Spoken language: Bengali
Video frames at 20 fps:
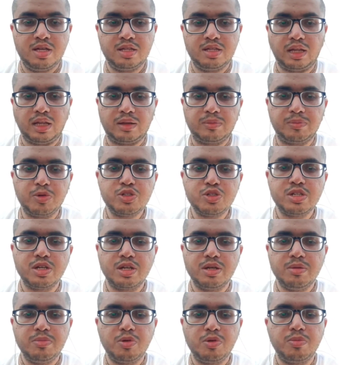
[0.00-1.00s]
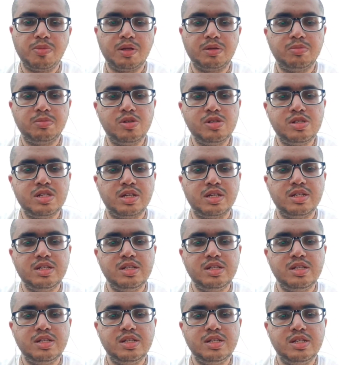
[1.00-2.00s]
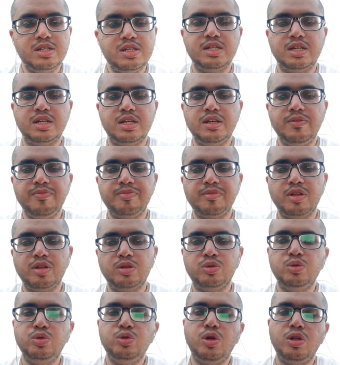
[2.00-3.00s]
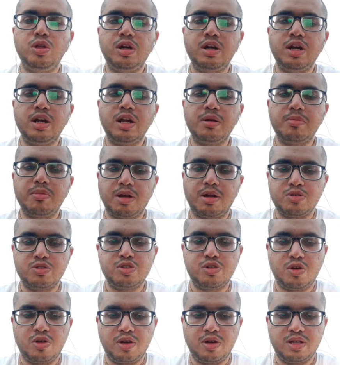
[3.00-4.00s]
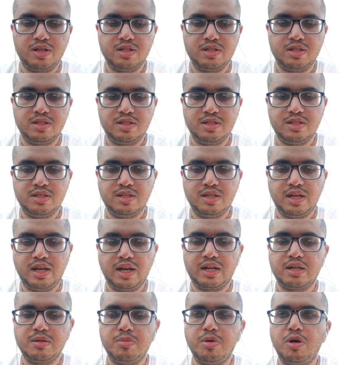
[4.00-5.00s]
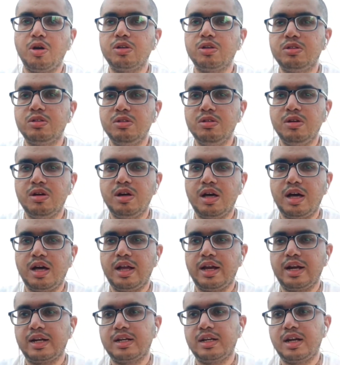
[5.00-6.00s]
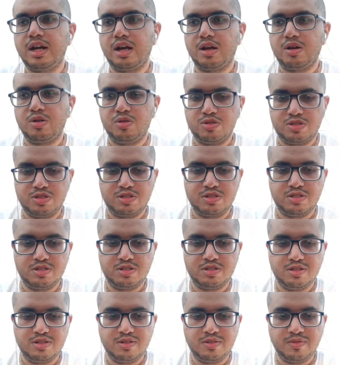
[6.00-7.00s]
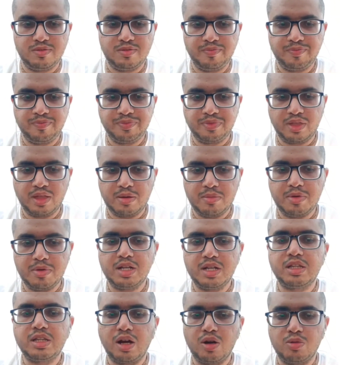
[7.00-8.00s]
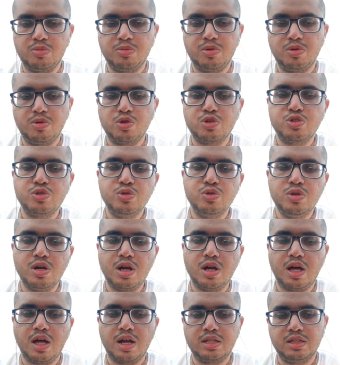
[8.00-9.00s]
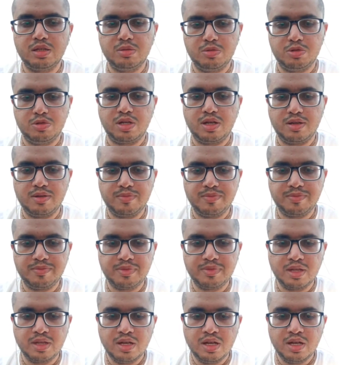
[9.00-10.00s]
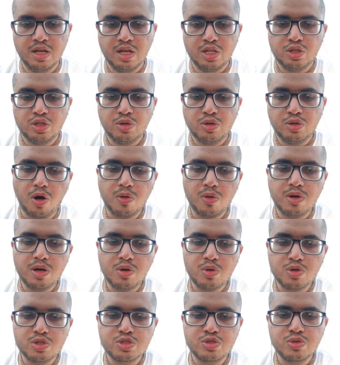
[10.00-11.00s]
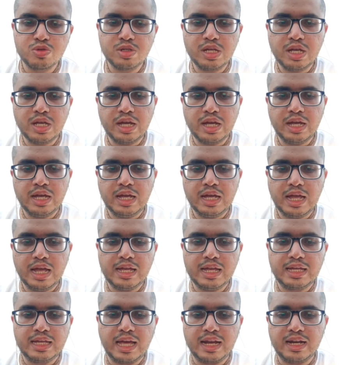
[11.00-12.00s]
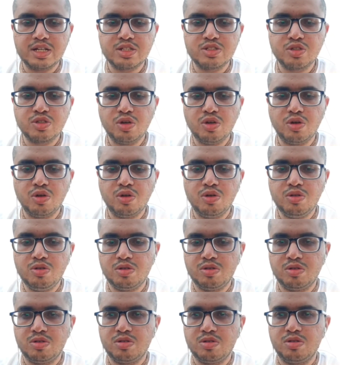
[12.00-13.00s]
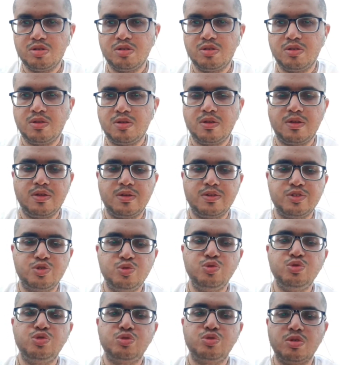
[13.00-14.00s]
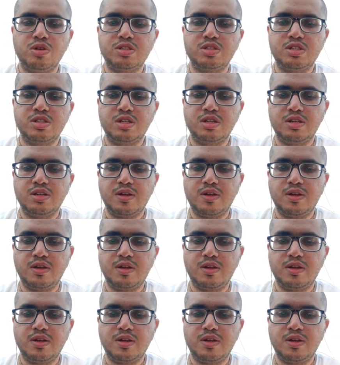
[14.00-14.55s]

তাৎপর্যে প্রভুপাত বলছেন যে দু ধরনের মানুষ হয় একটা ভক্ত আর একটা রাক্ষস মানে দানব অসুর আর দেবতা তো ভগবান অর্জুনকে এই জ্ঞানের জন্য চুজ করেছেন